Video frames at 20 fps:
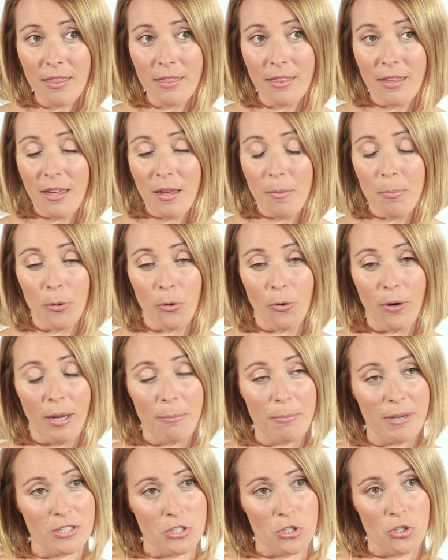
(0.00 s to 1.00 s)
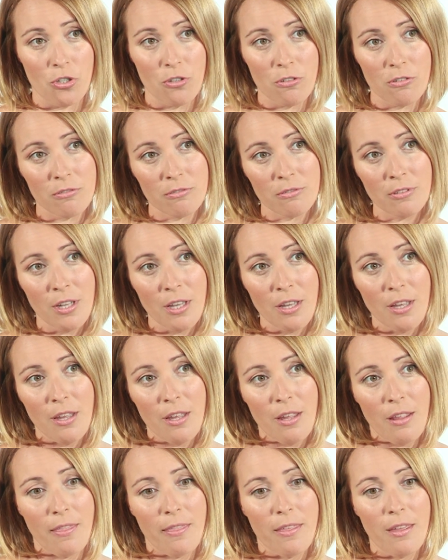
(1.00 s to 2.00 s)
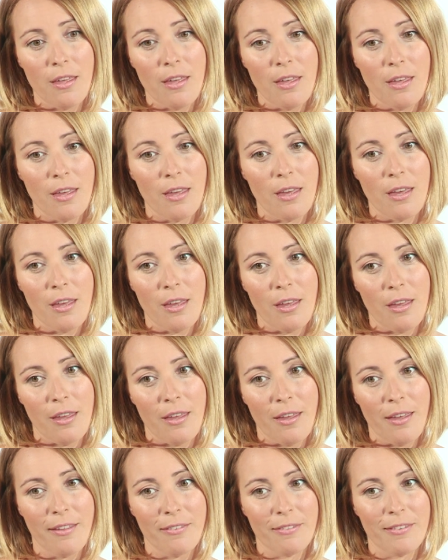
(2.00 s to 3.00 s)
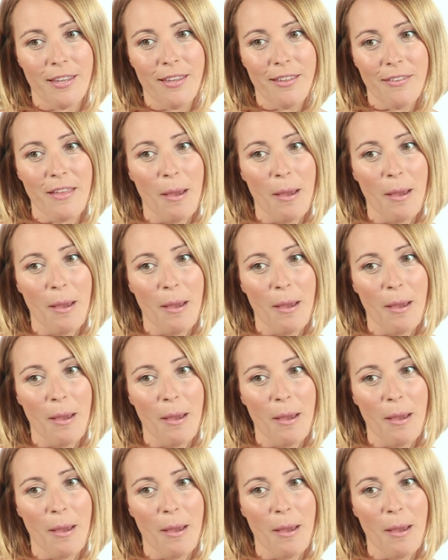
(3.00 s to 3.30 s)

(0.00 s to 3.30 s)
de programación, de